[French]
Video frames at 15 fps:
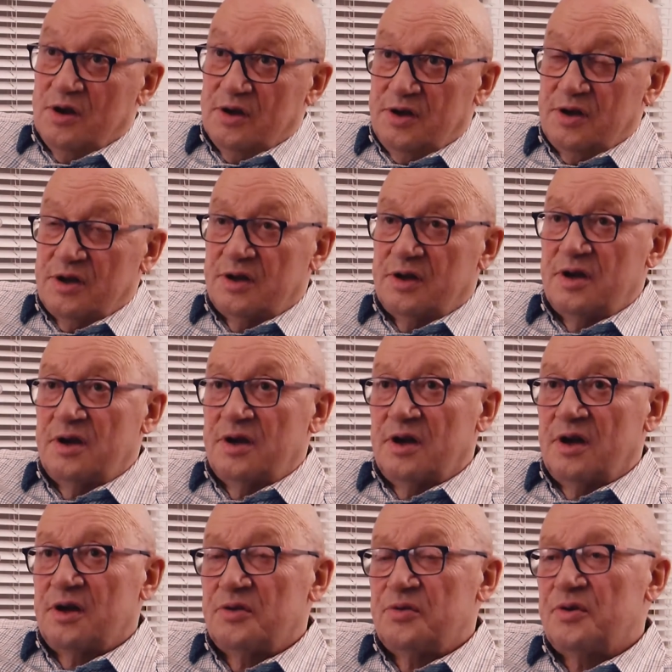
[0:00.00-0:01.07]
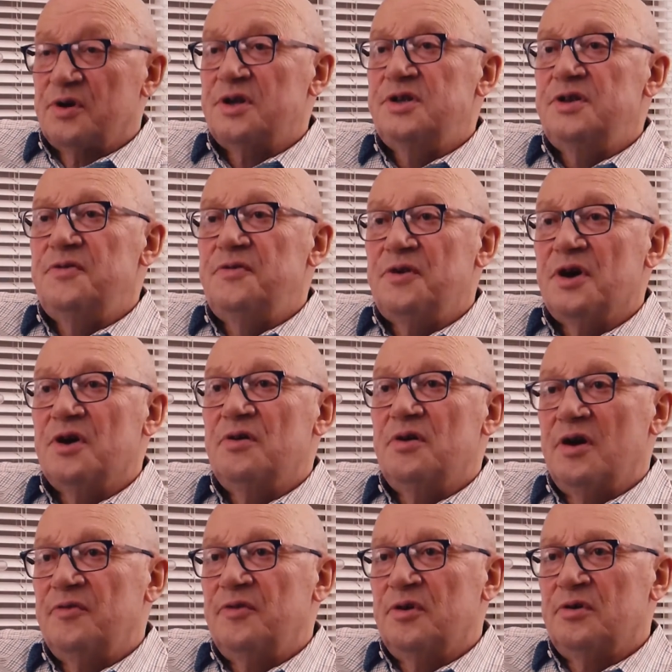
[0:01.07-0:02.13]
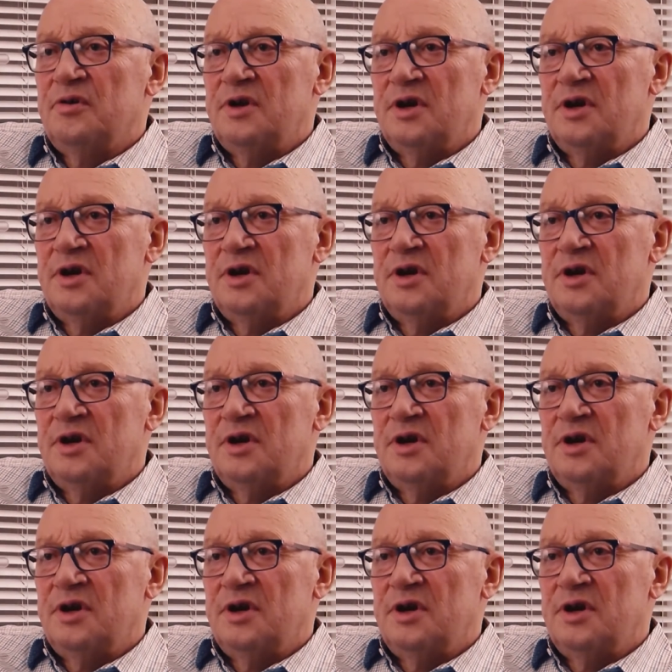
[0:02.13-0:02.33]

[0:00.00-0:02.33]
qui était à un degré différent avant.